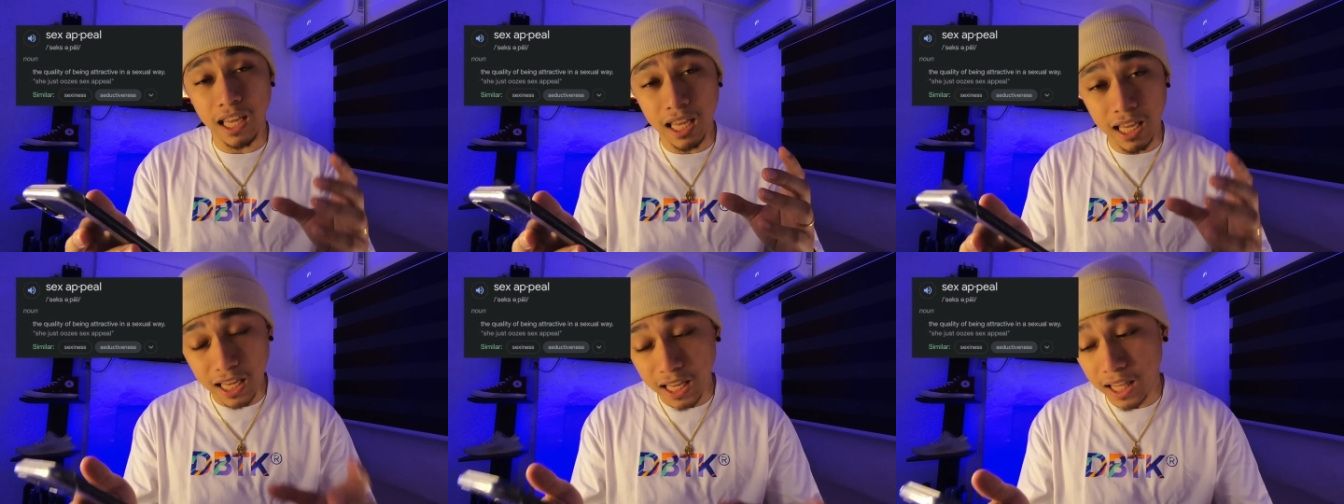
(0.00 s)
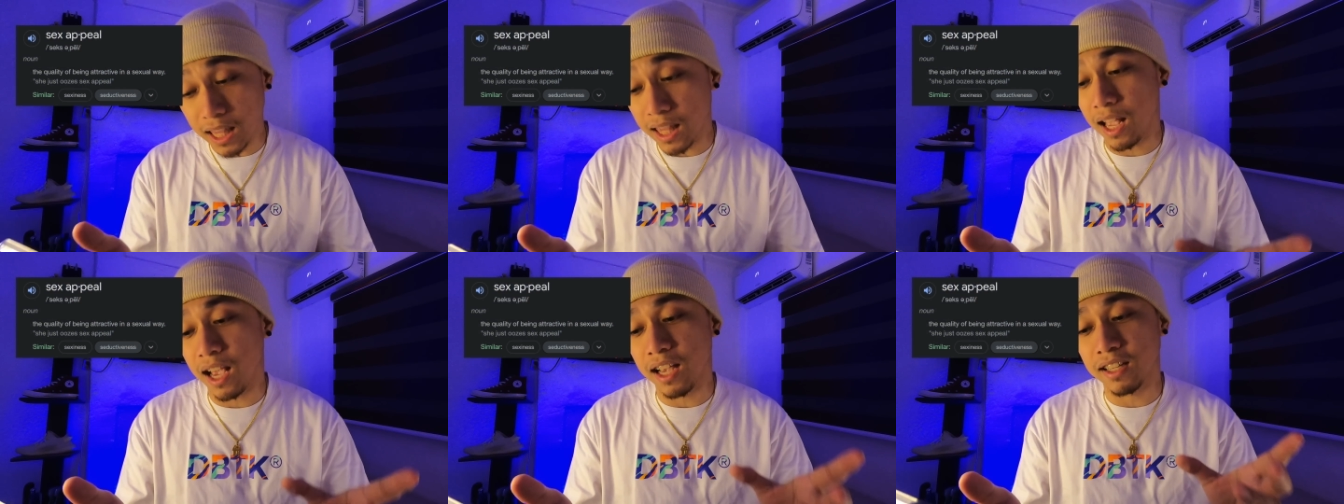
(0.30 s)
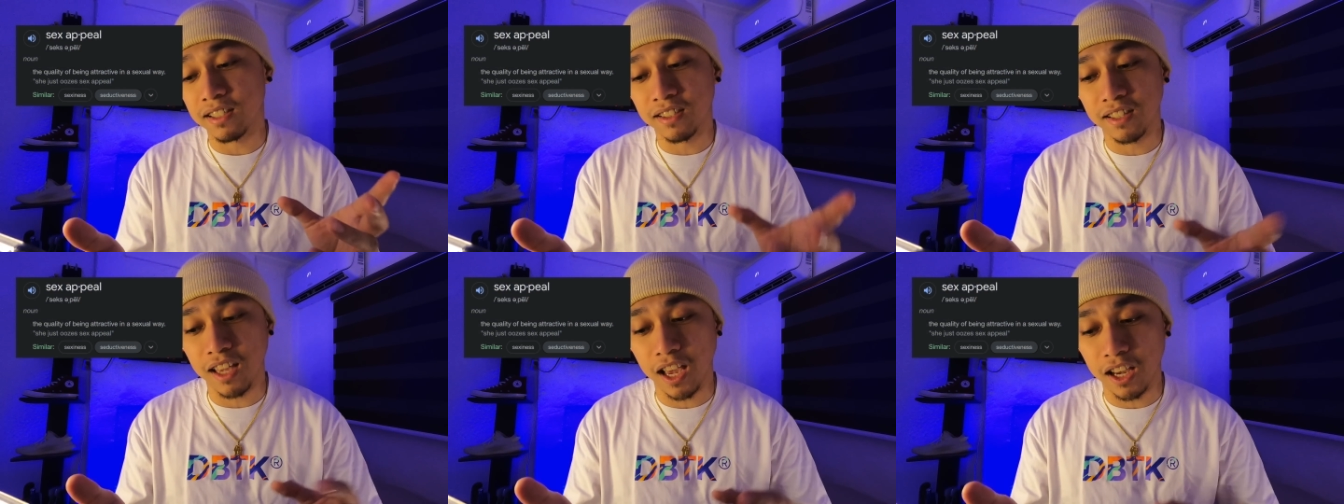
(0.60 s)
in a
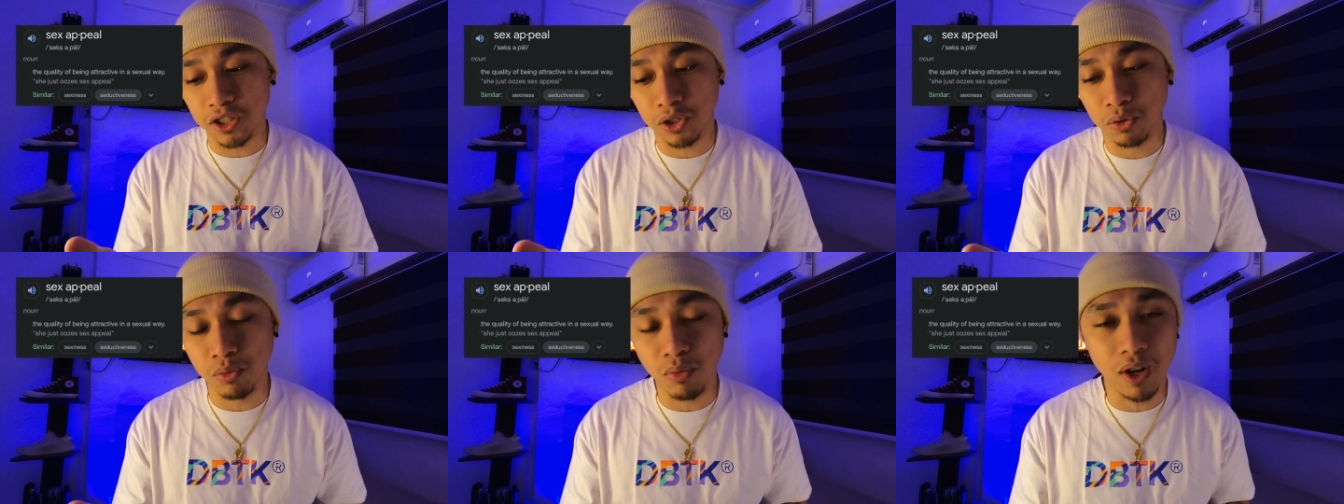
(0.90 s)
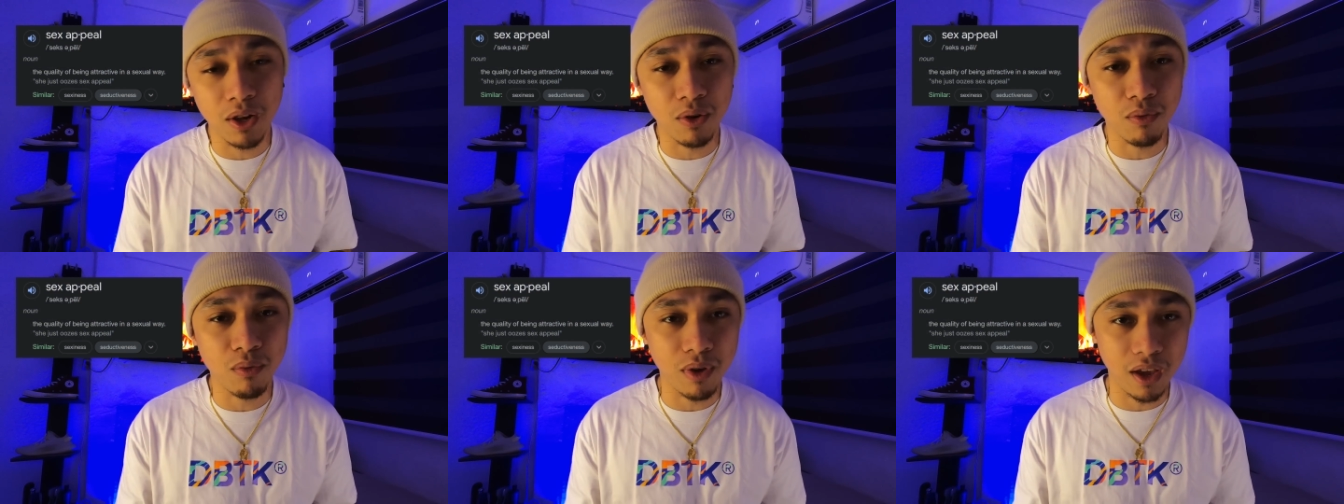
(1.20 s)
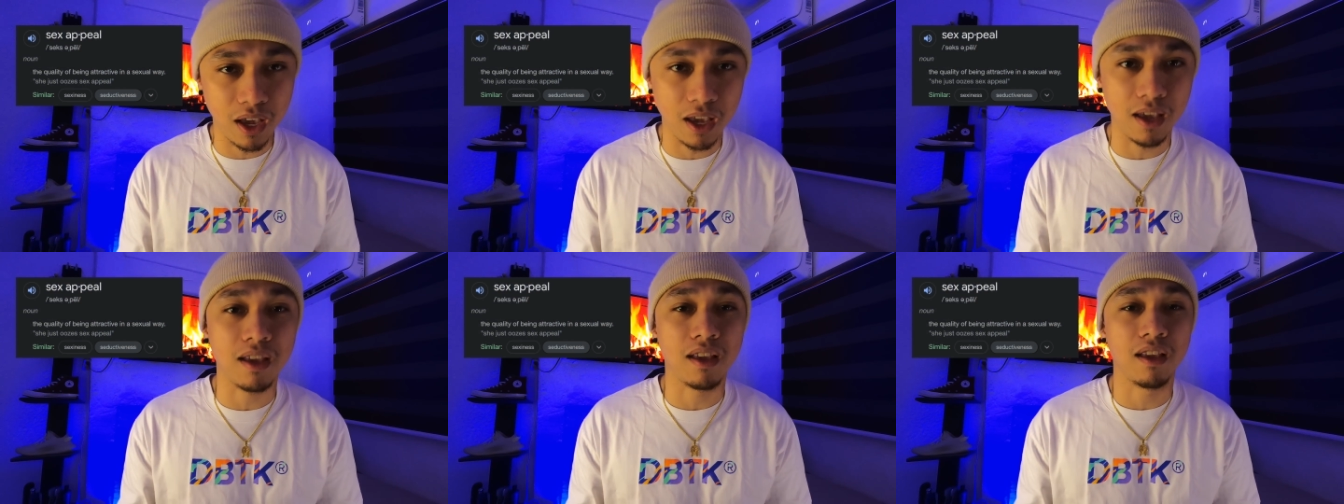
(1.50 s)
sexual
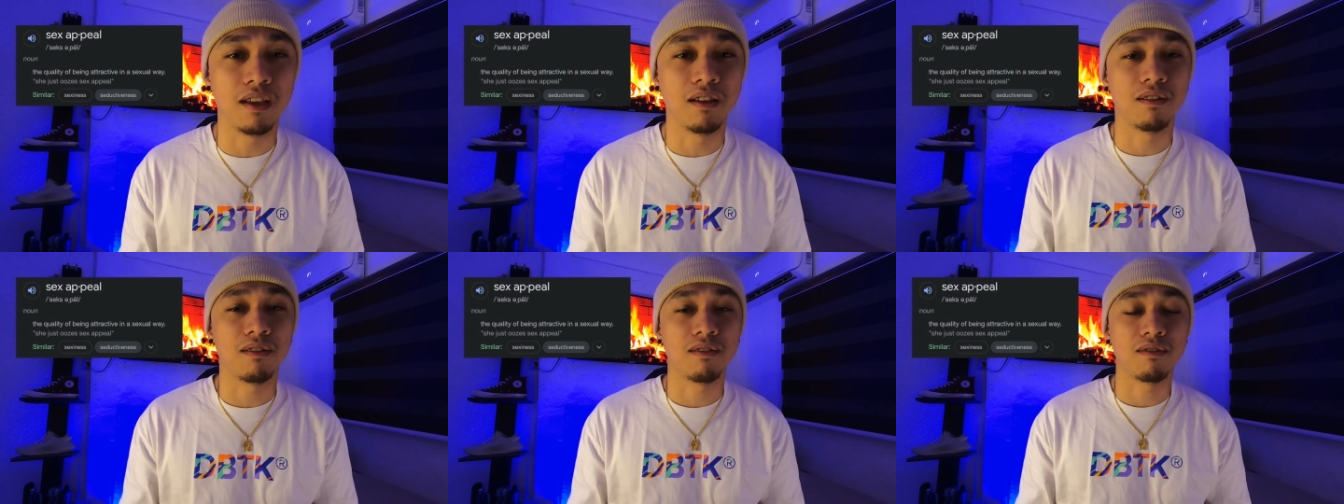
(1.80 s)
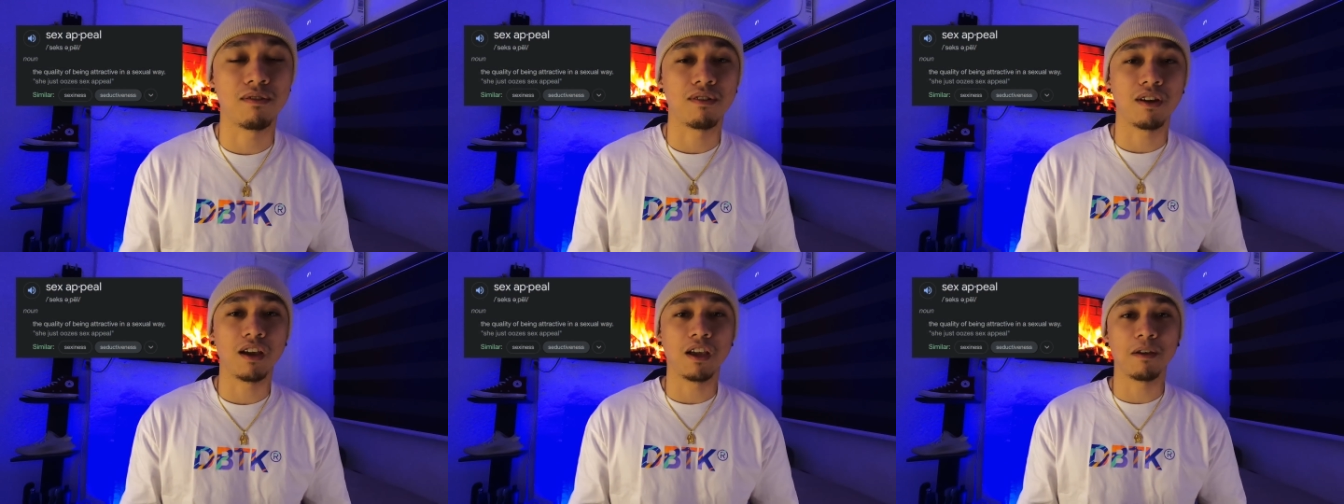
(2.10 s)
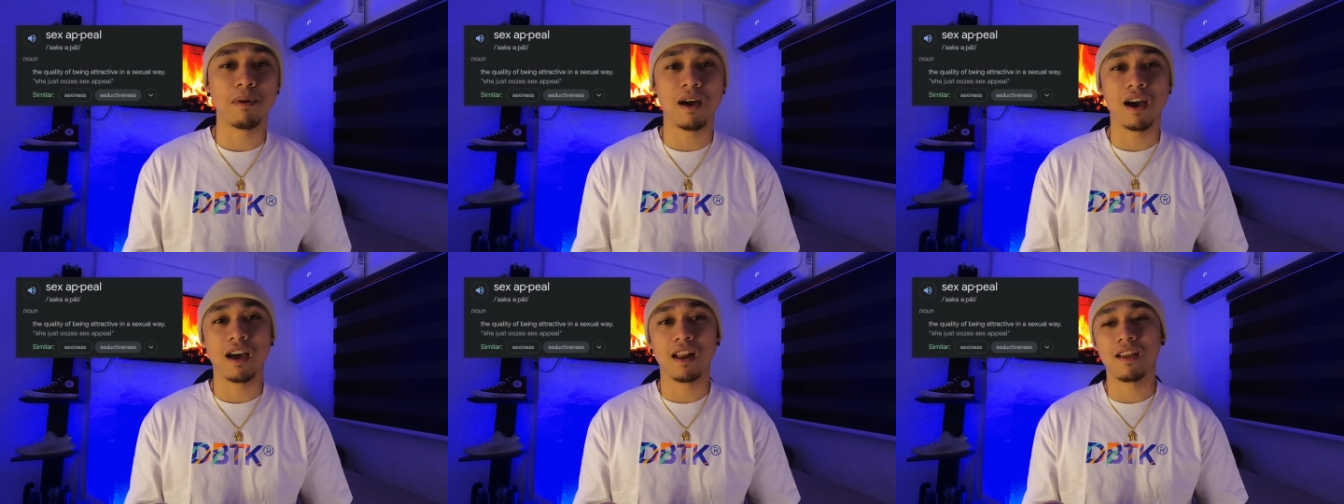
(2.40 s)
way Okay
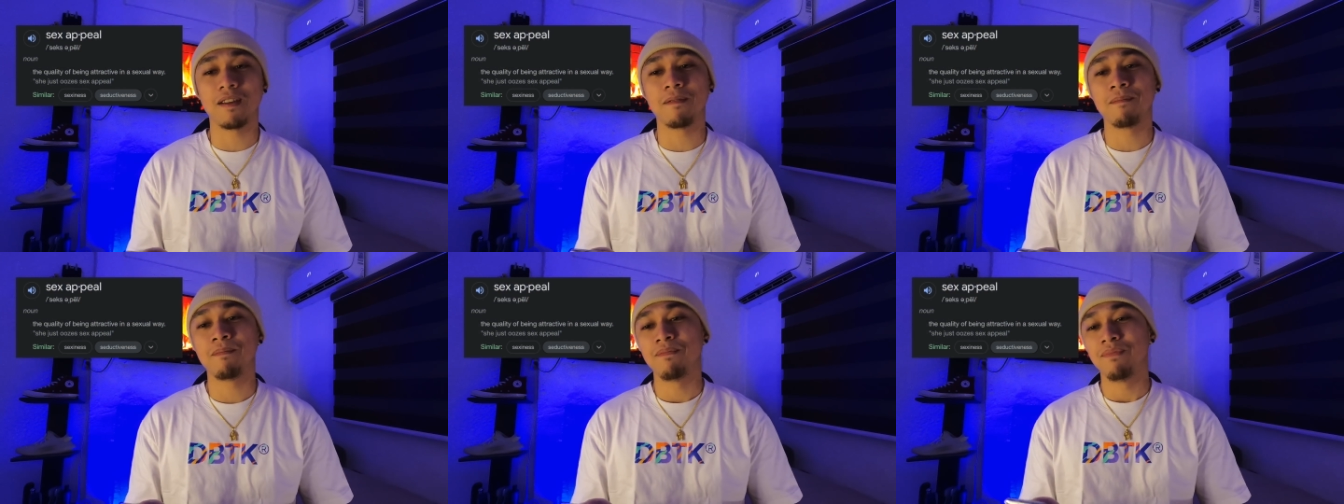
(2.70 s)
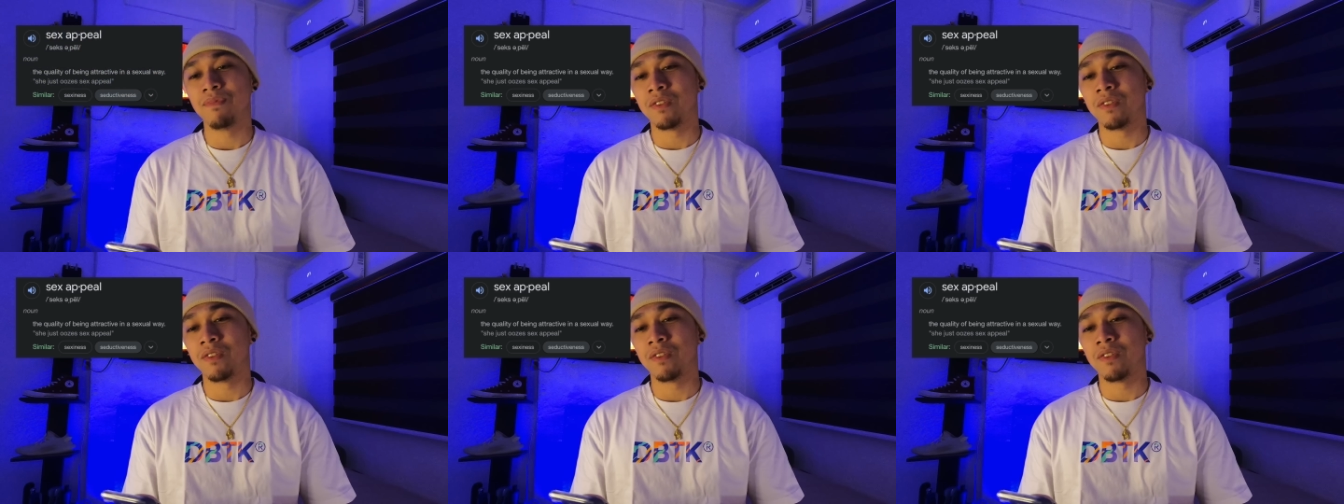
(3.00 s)
pare?